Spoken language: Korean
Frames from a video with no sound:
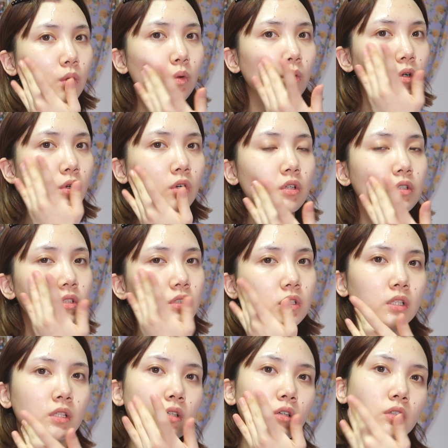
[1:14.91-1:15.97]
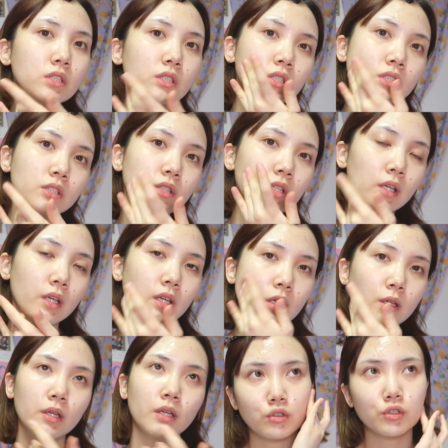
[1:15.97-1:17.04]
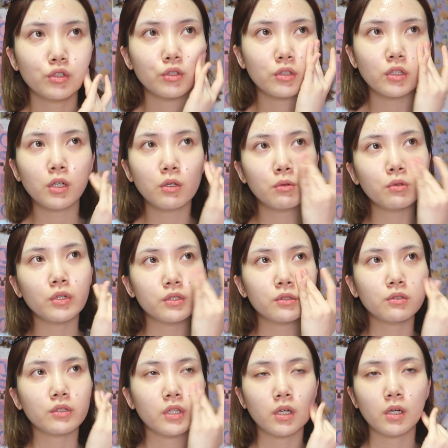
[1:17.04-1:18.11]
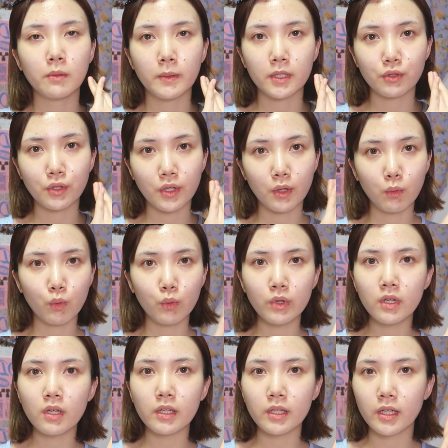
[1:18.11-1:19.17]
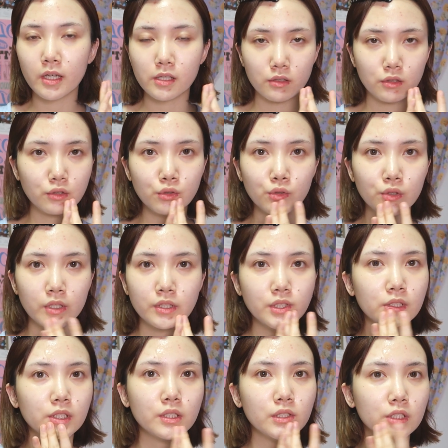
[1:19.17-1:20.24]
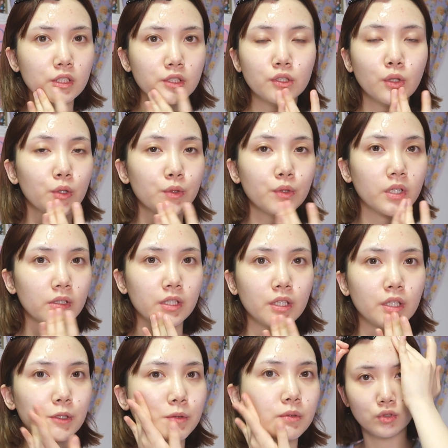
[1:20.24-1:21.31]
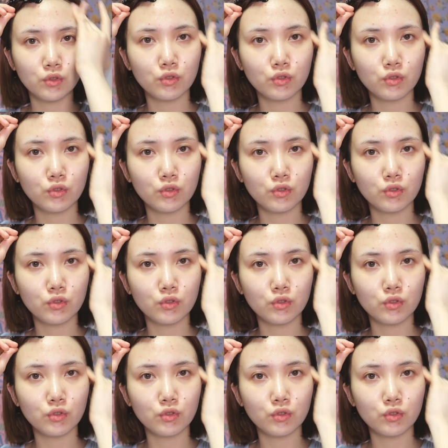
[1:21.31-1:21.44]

그런 것들이 터지는데 그렇다고 해서 얘가 막 되게 오일리한 그런 에센스는 전혀 아니에요.